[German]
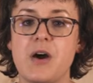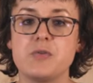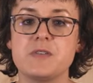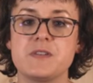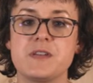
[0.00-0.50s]

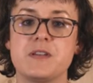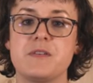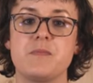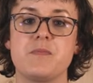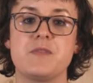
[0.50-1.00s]

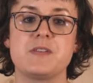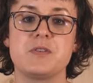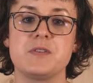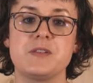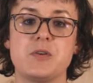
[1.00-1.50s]
aussehen? Was
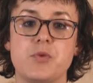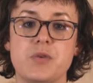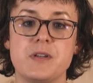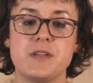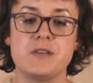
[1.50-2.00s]
soll sie
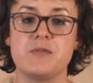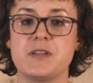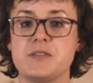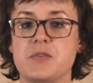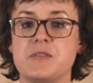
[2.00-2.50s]
ermöglichen?
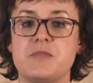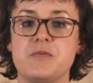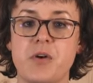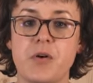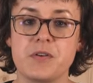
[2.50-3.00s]
Was soll sie
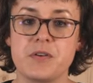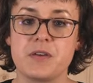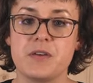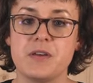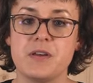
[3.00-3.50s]

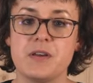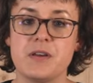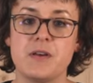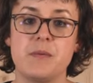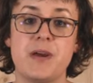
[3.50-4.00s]
fördern?
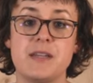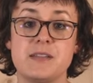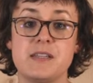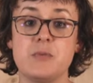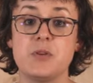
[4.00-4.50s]
Bei
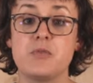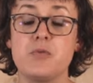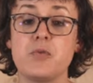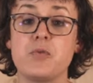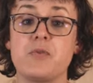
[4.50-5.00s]
den Themen
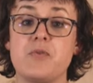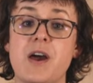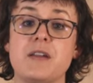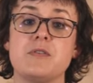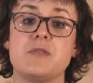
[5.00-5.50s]
Führung und
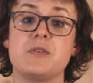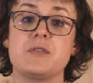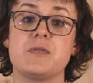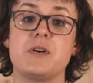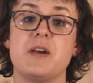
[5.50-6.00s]

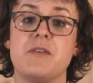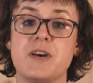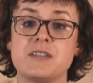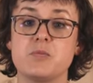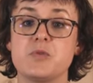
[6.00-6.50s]
Verantwortung,
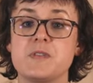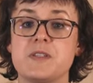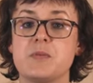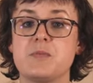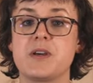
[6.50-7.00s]
was muss
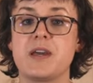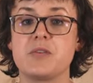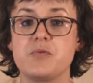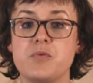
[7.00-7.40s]
sich im Bereich